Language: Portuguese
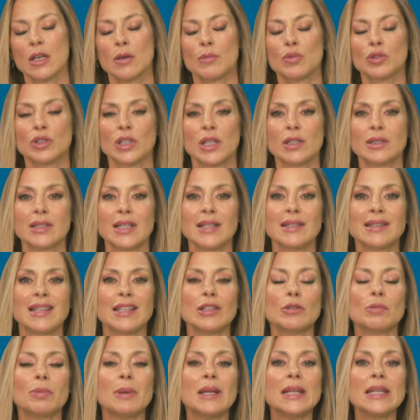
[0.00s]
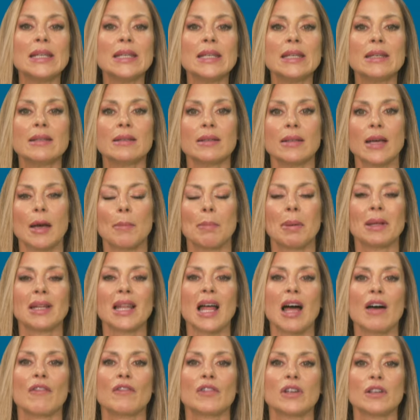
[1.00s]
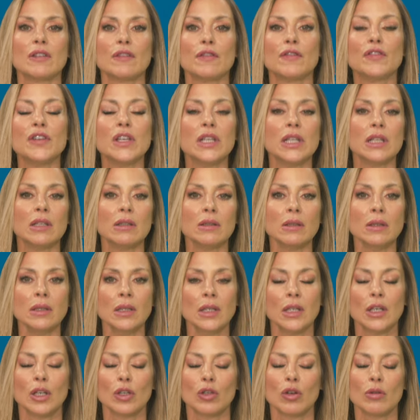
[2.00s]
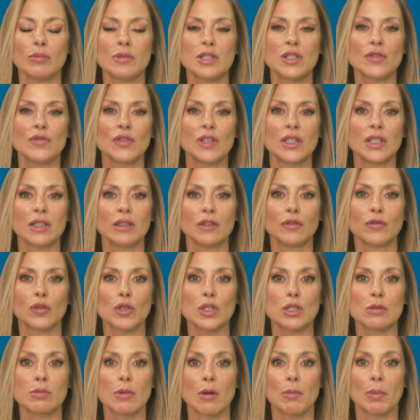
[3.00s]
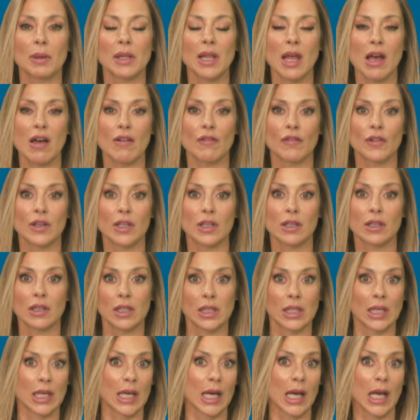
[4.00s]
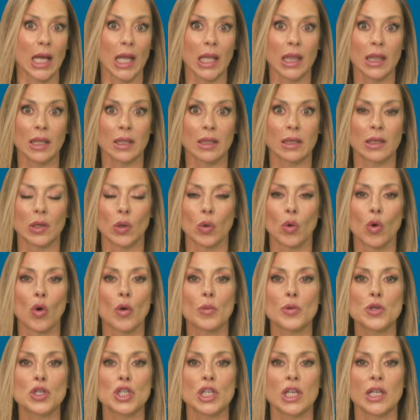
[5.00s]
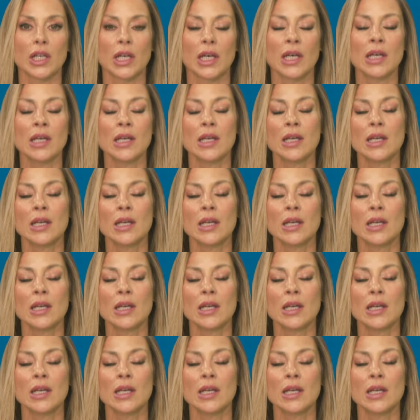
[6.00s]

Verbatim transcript: Portanto, tentando banir a palavra viril, como se viril fosse uma palavra errada ou obscena,